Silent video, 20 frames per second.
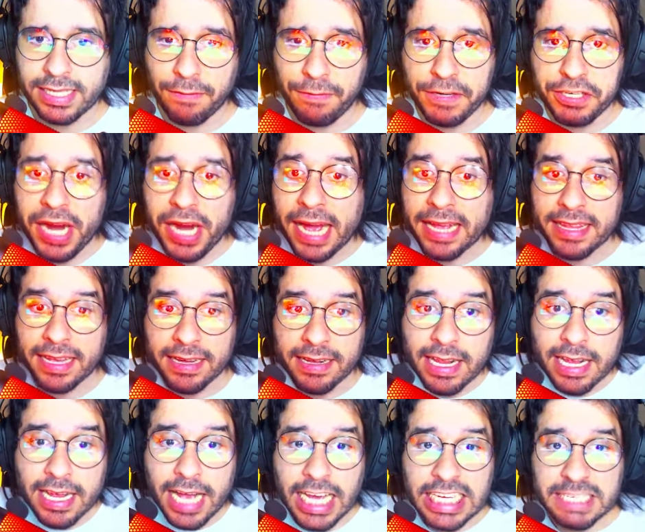está fechada!
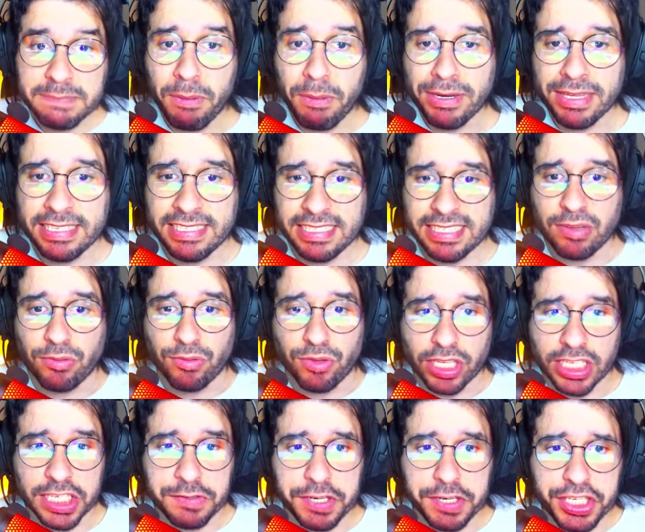As portas estão
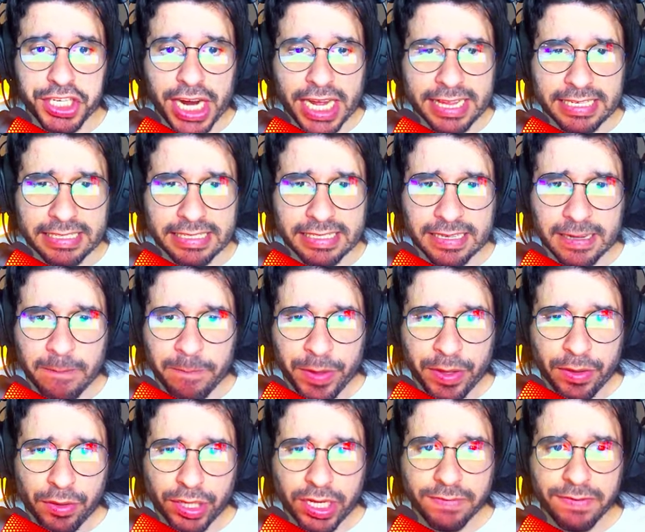todas fechadas!
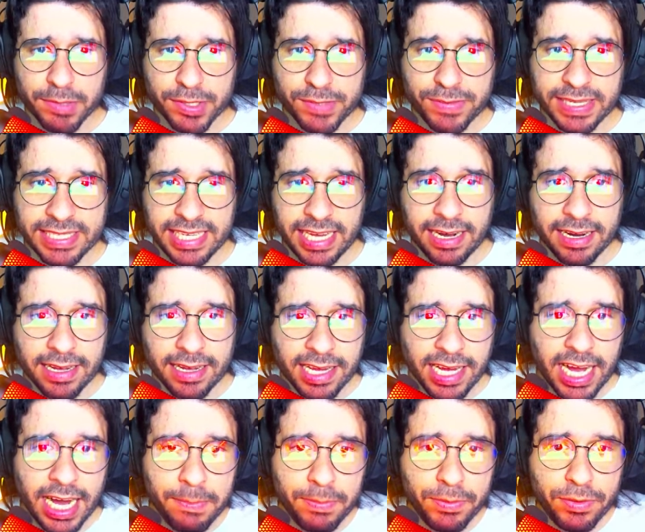O que vamos fazer?
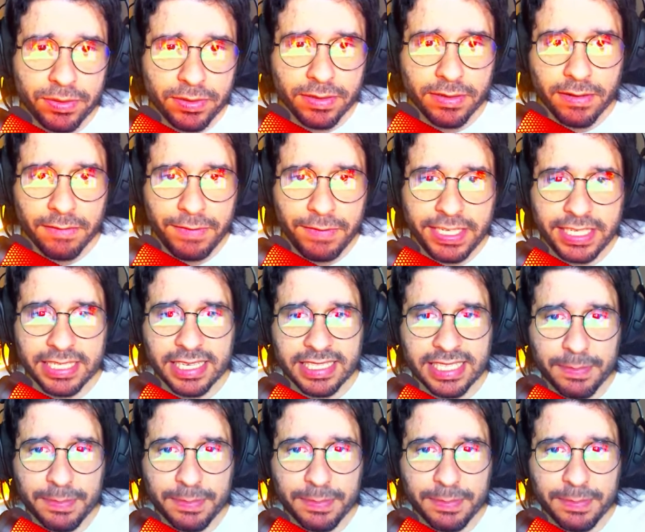Rápido, veja se